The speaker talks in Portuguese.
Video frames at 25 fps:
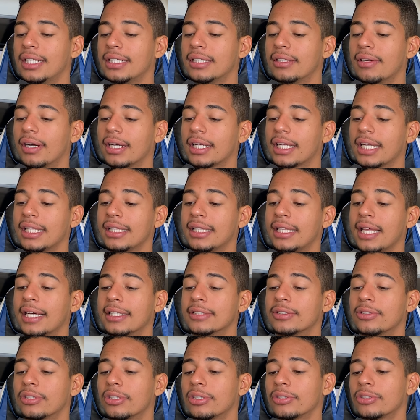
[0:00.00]
Então aqui tem
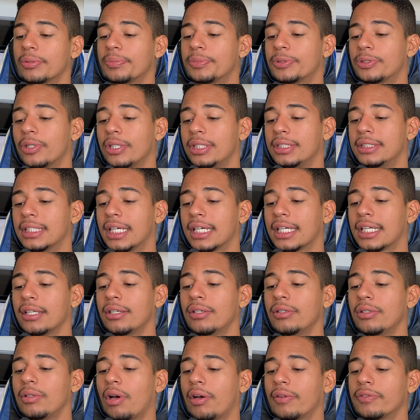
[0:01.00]
as outras opções. Aqui
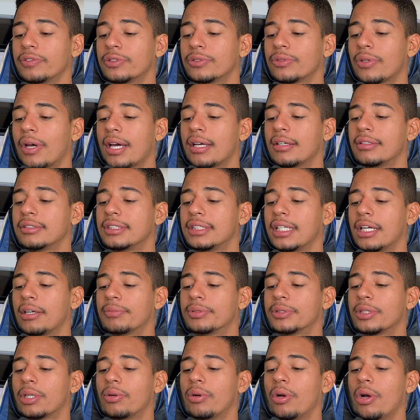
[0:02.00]
no Novos Usuários tem a
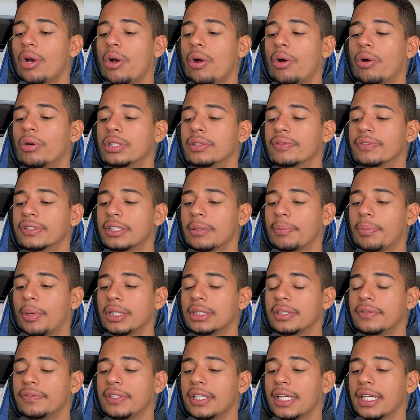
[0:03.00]
opção onde você
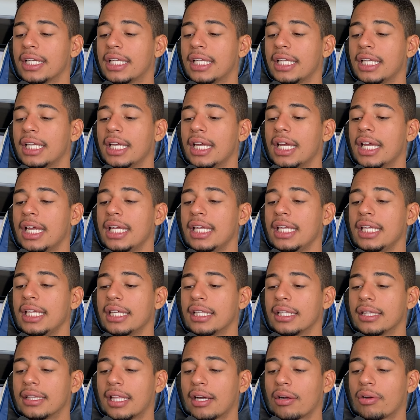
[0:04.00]
pode vir aqui
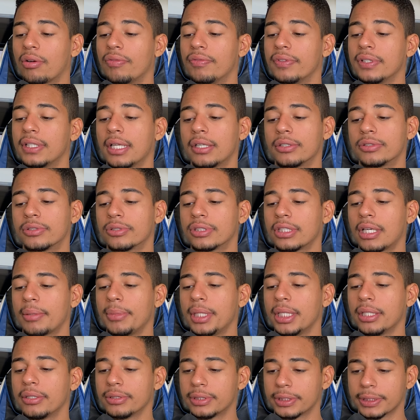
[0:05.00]
e tá convidando seus
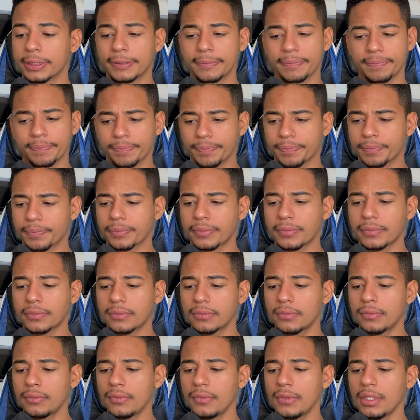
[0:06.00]
amigos,
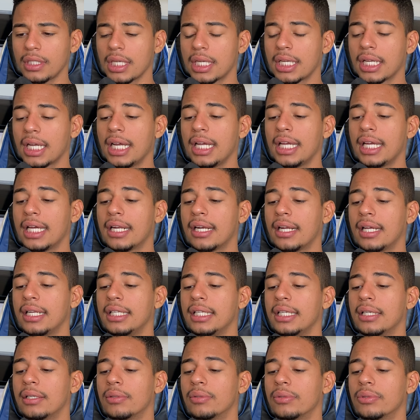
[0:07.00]
ganhando
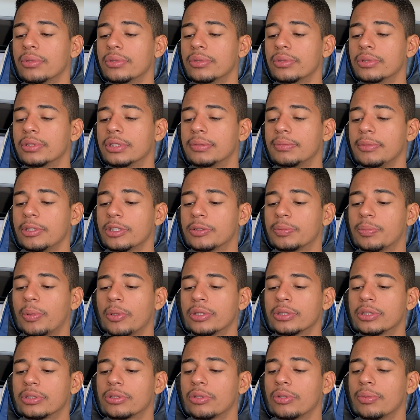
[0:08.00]
ali os mil
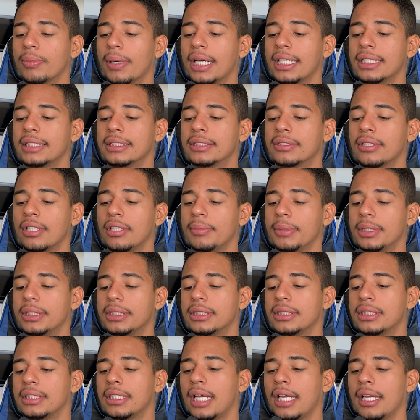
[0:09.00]
pontos tudo mais, seu
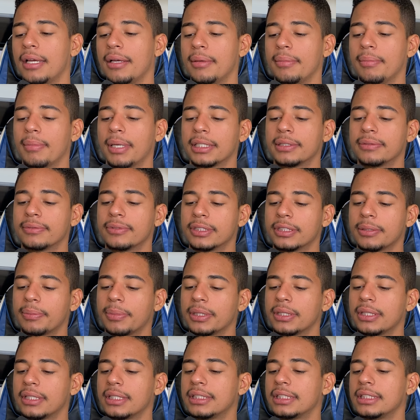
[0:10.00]
limite de, é, máximo você
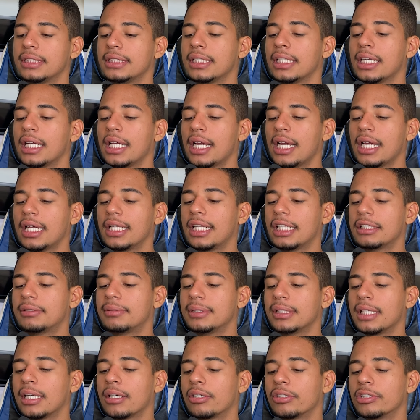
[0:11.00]
pode atingir
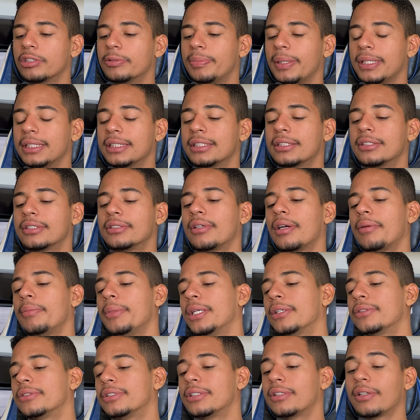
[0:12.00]
10% da recompensa dos seus amigos.